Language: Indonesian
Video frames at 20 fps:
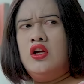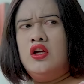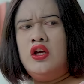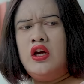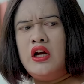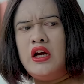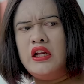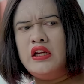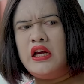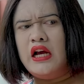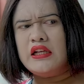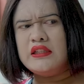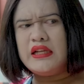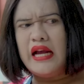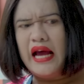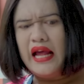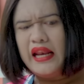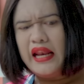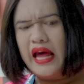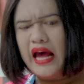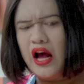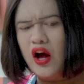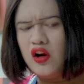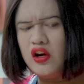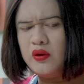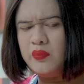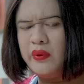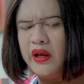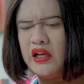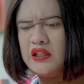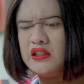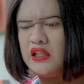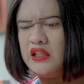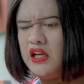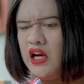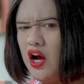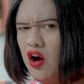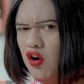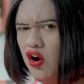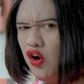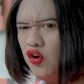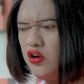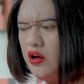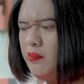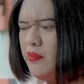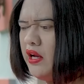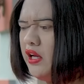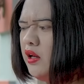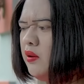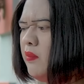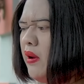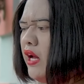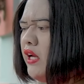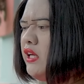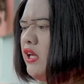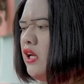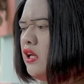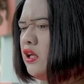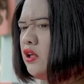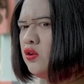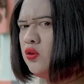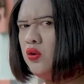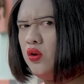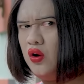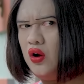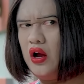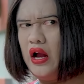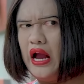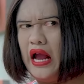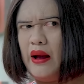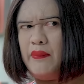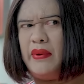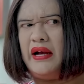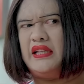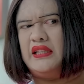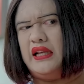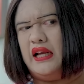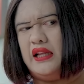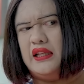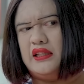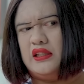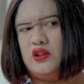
Ya kan nggak salah orang biasanya kau kalau udah manggil-manggil gitu pasti ada